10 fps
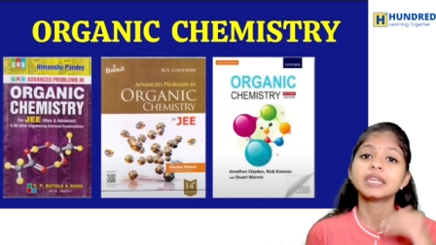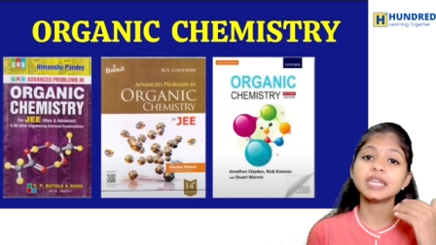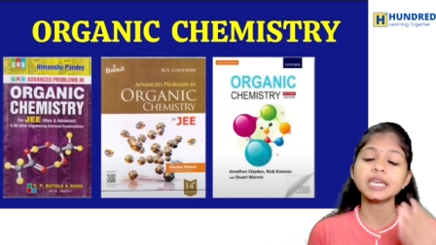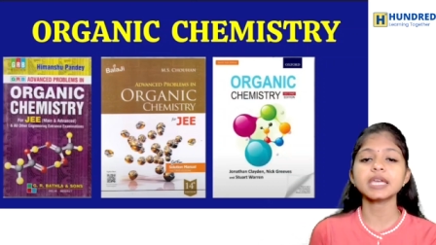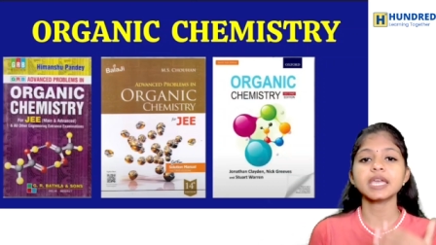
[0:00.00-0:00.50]

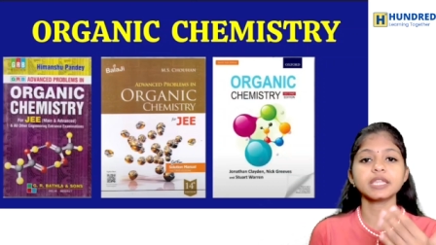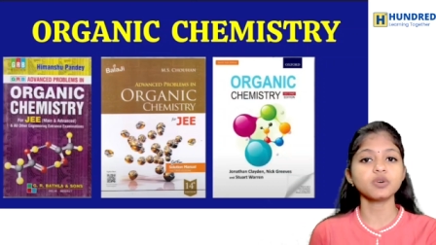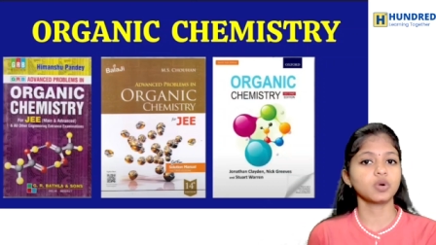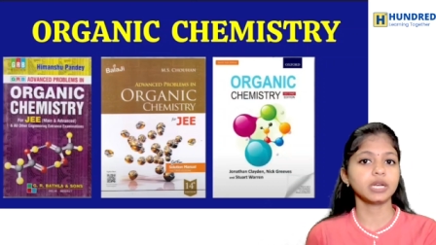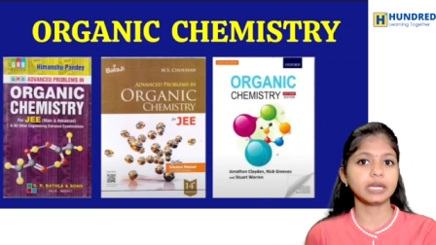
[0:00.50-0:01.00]
நீங்கள் எது
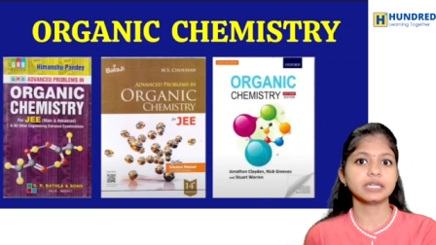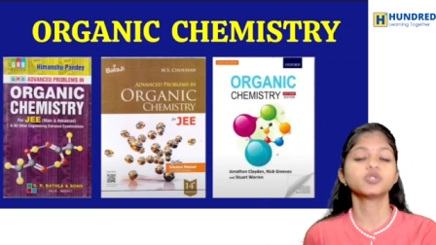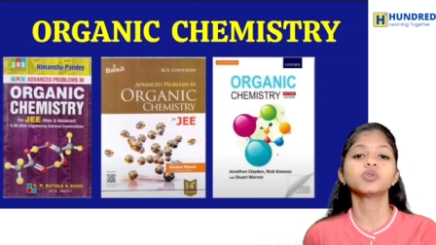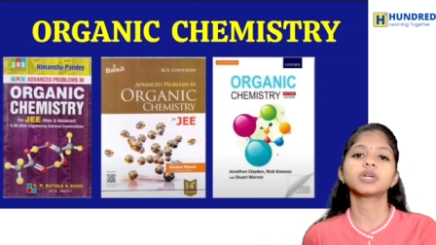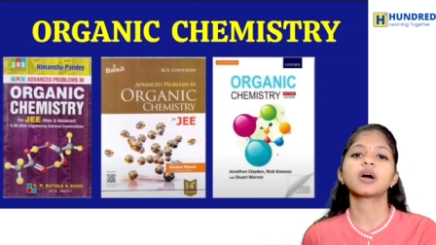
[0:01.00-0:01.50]
உங்களுக்கு
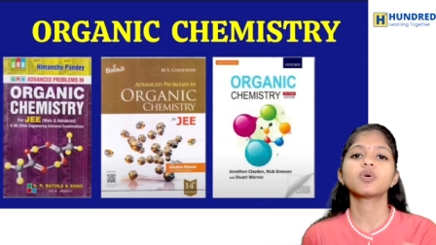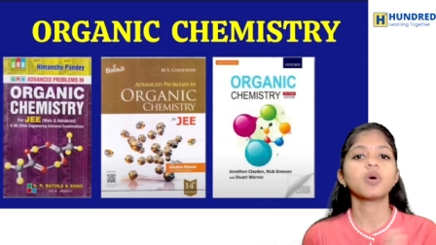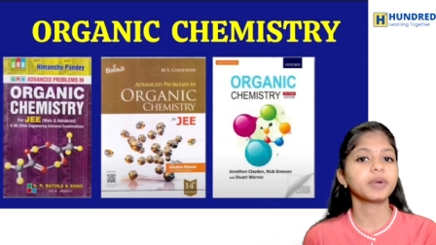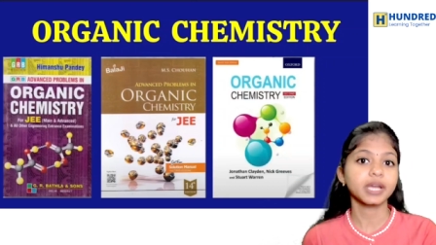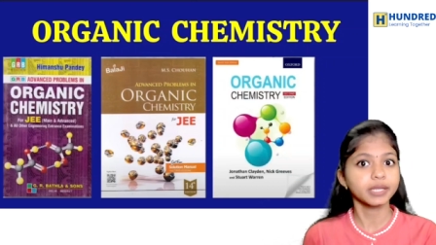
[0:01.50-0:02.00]
சூட் ஆகும்
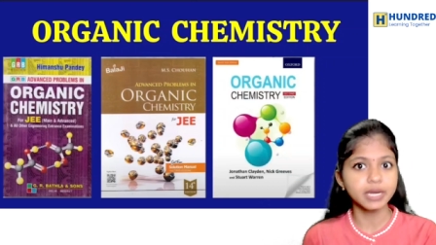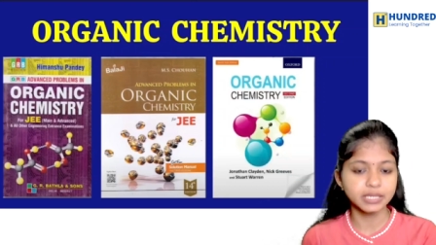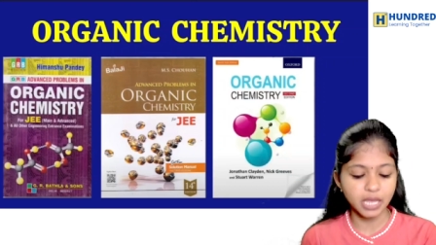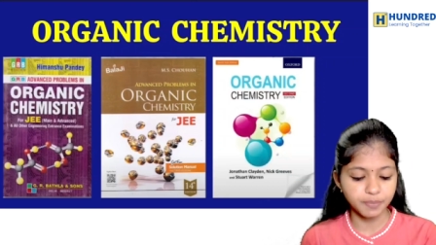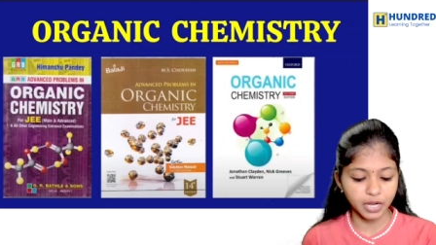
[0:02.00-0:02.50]
அப்படிங்கிறத
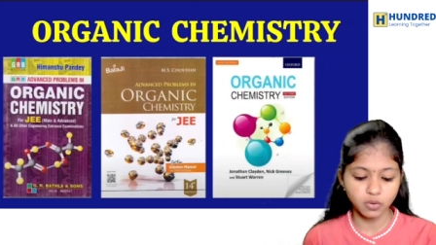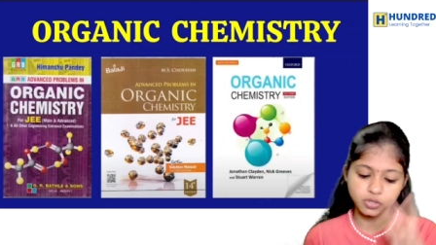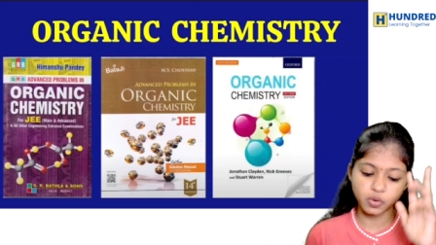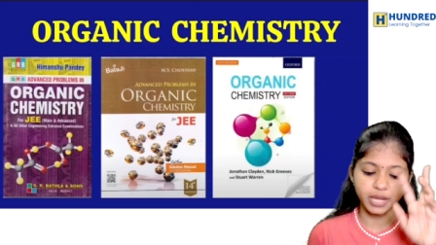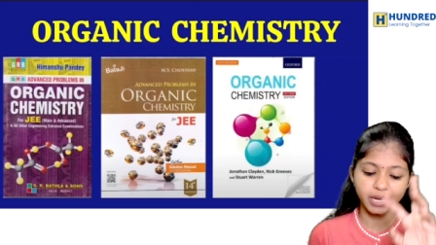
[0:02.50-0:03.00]
டிசைட் பண்ணிக்கோங்க
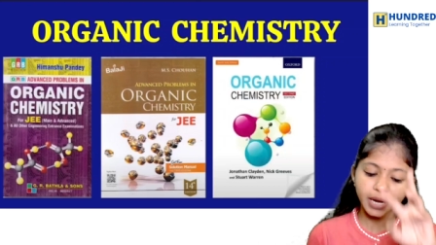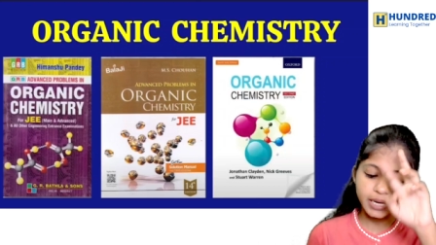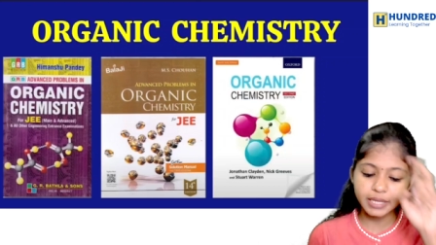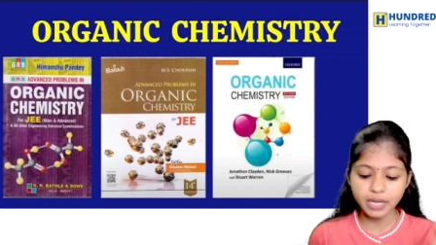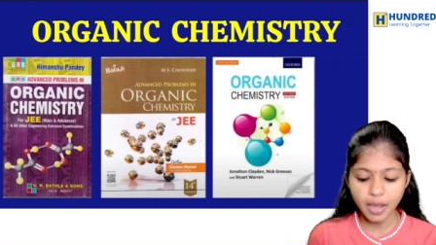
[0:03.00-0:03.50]
ஸோ யூ கேன் கெட்
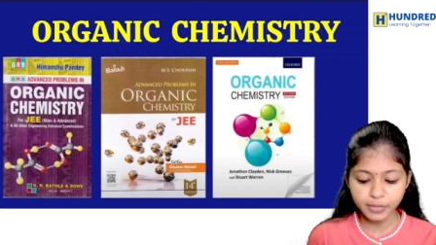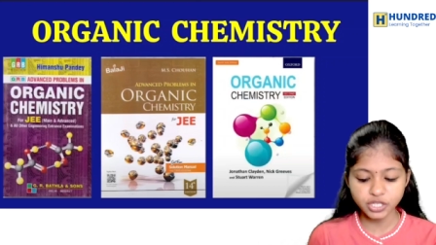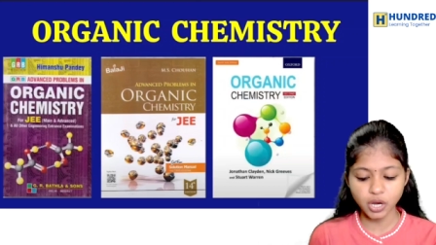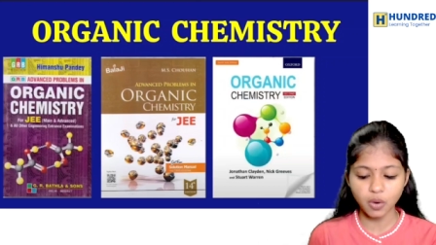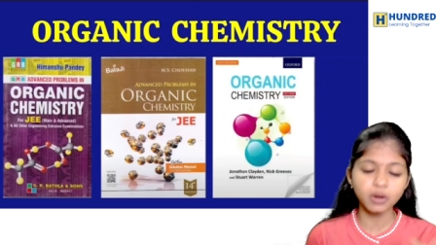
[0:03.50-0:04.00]
எதர் எம்எஸ்
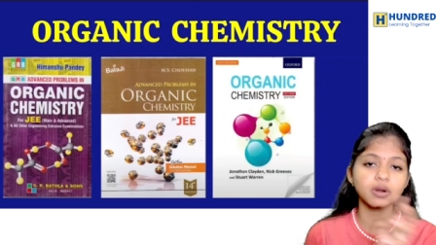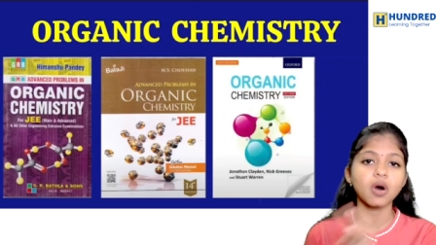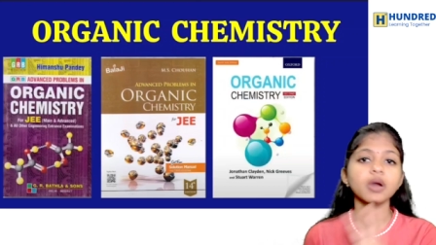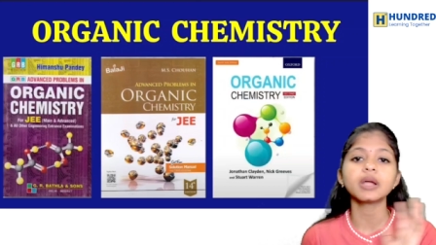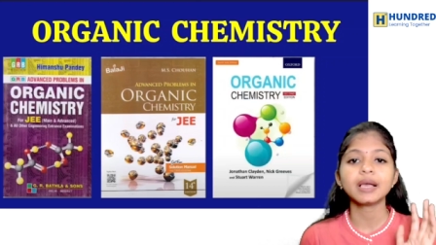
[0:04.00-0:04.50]
சாகான்
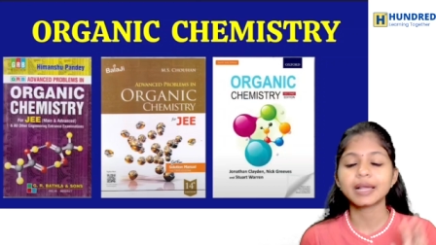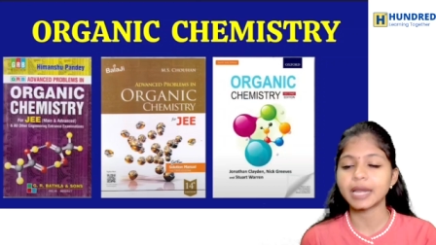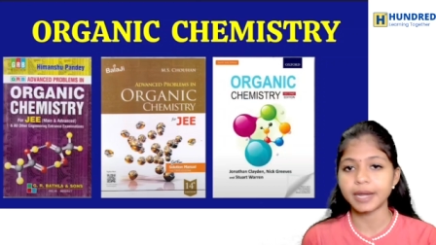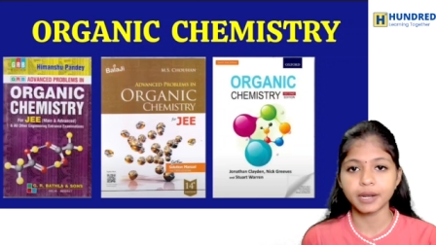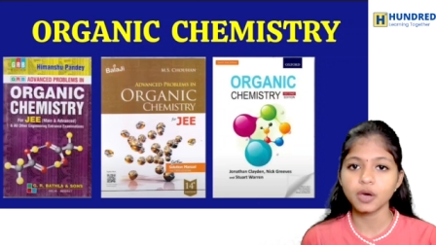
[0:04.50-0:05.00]
ஆர்
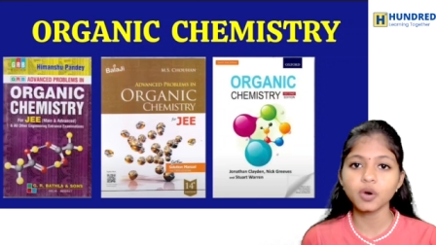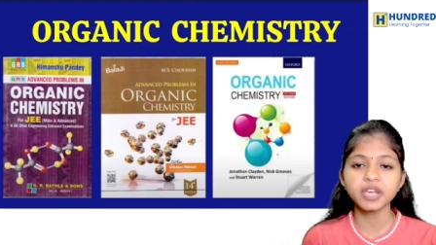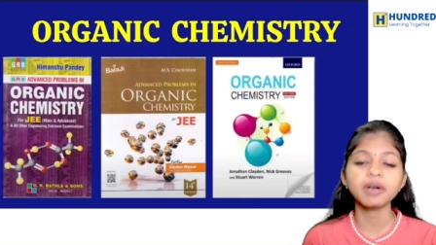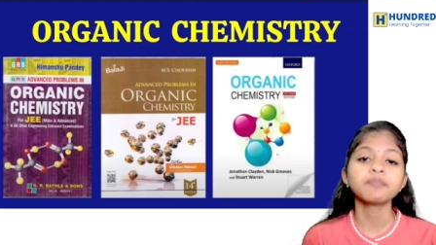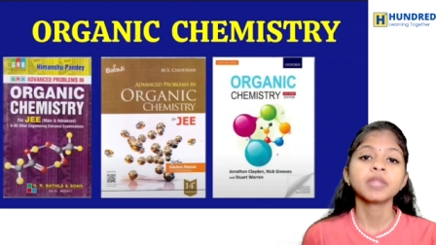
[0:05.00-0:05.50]
கிளேடன் ஓகேவா